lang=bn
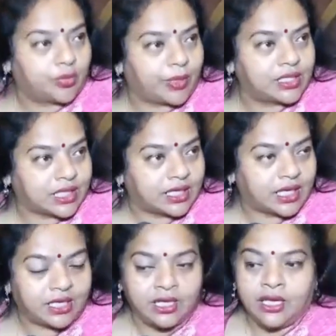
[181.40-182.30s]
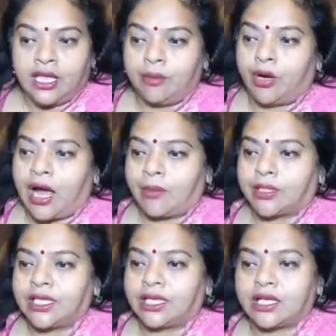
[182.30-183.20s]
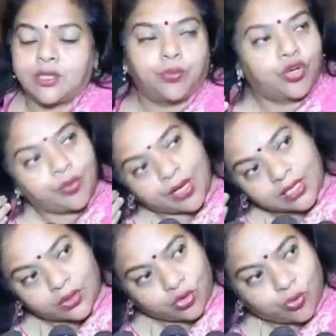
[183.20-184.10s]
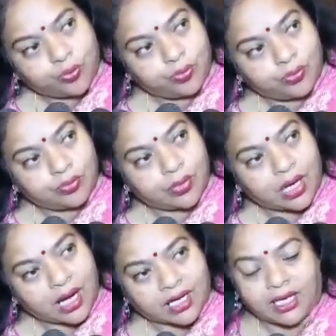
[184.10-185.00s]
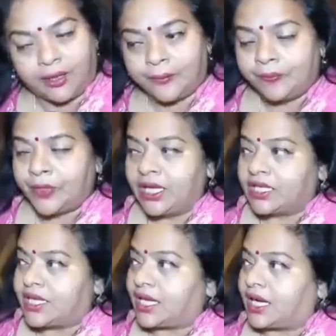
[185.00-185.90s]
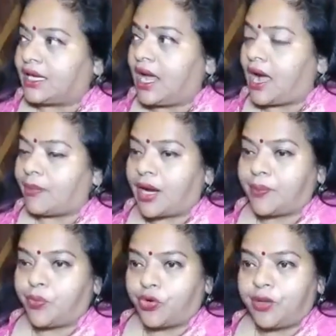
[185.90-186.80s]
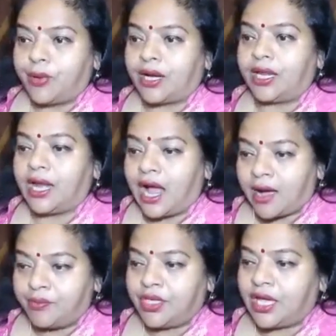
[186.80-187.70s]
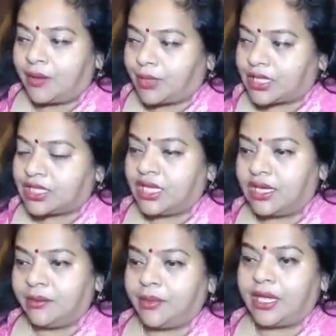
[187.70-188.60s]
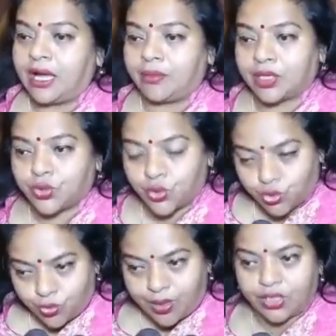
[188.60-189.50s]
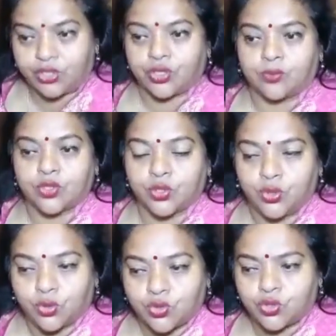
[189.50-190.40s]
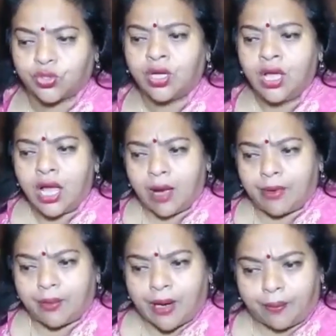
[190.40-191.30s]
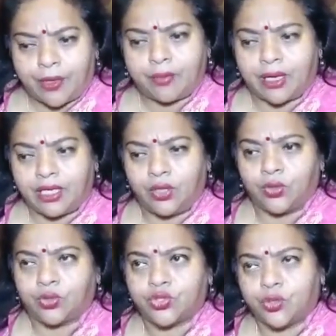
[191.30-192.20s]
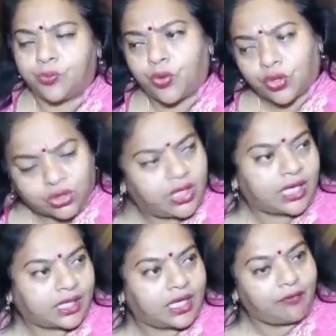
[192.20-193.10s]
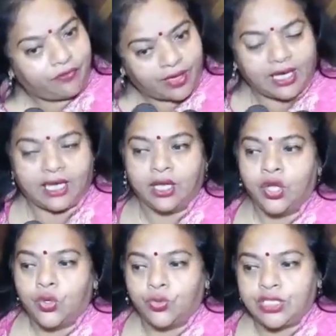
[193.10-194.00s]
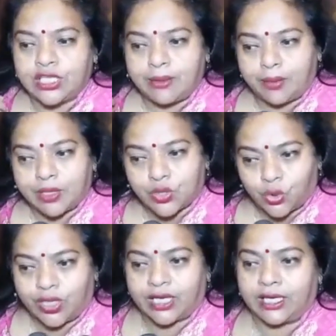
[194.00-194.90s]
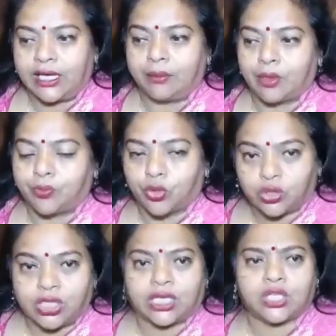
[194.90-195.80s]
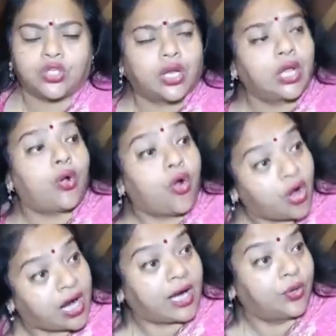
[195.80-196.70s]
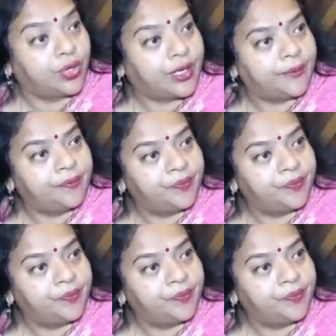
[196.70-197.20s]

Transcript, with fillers: সম্মান জানাই এবং আমাদের কাছে পরিবারটা খুব আগে সেখানে আমার পরিবারের আমি আমার ছেলে মেয়ে আমার শ্বশুর বাড়ির সমস্ত লোকজন আমার বাপের বাড়ির লোকজন প্রত্যেককে ফেলে উনি যেভাবে চলে গেলেন এবং প্রত্যেকের সঙ্গে অকারণে